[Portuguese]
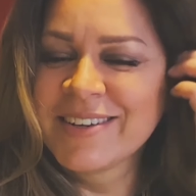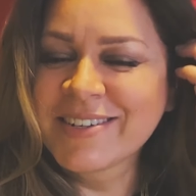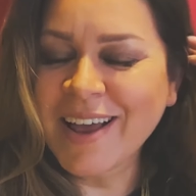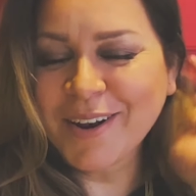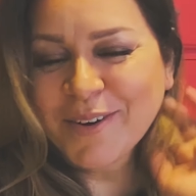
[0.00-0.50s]

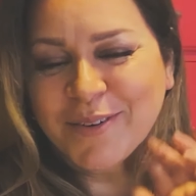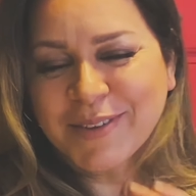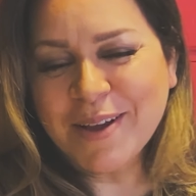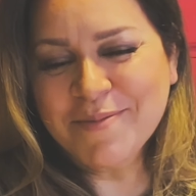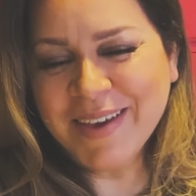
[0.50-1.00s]
Shalom,
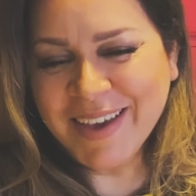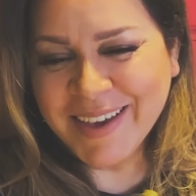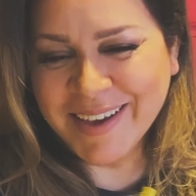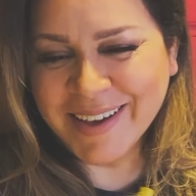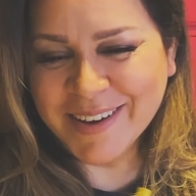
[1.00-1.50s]

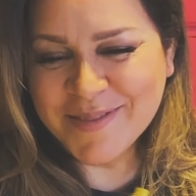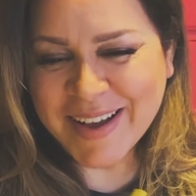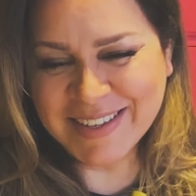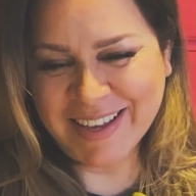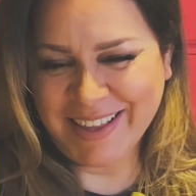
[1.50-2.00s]
Tamir. Como
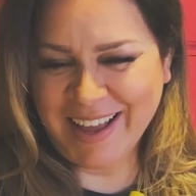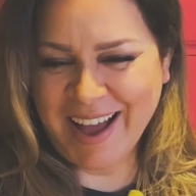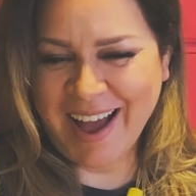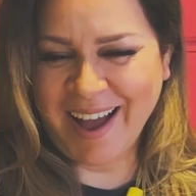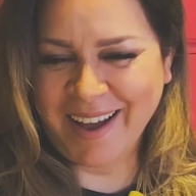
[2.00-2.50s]
é que você
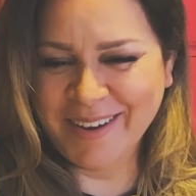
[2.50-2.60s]
está